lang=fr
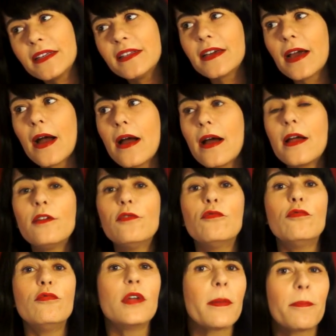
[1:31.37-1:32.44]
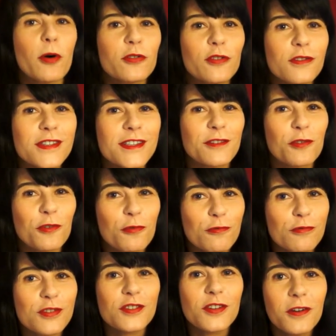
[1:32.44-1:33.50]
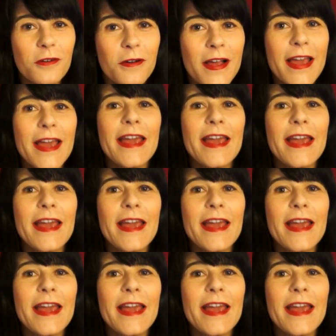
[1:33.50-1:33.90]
idéal ou L'importance d'être constant,